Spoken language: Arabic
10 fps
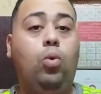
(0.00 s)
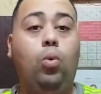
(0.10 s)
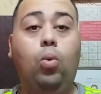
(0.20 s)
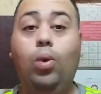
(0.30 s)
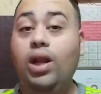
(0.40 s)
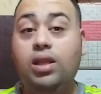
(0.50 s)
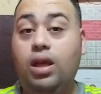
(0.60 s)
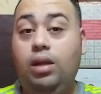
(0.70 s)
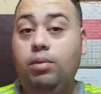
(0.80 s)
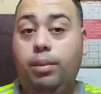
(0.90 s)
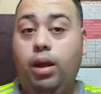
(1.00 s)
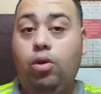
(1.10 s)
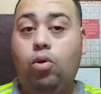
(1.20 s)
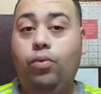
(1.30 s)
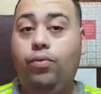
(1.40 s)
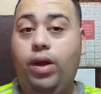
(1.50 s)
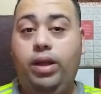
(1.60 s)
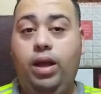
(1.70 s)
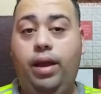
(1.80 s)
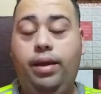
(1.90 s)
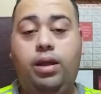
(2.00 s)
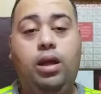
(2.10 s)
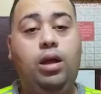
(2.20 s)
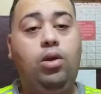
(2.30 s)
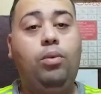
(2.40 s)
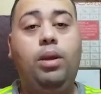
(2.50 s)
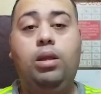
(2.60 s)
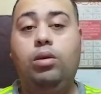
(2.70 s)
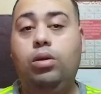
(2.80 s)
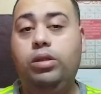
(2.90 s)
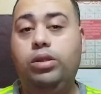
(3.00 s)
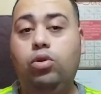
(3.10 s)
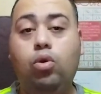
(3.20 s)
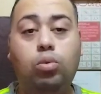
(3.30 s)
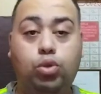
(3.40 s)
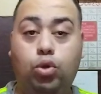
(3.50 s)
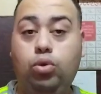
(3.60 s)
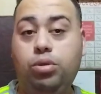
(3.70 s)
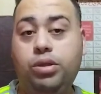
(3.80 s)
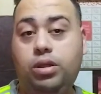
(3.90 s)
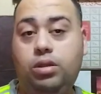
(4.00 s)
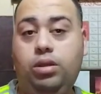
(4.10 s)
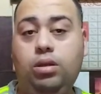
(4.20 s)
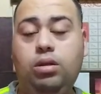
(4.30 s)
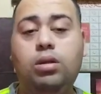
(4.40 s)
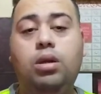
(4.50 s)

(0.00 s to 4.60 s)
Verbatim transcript: ولا اتكلمت معاكم في اي حاجة وبقيت انا لكم شورتس كتير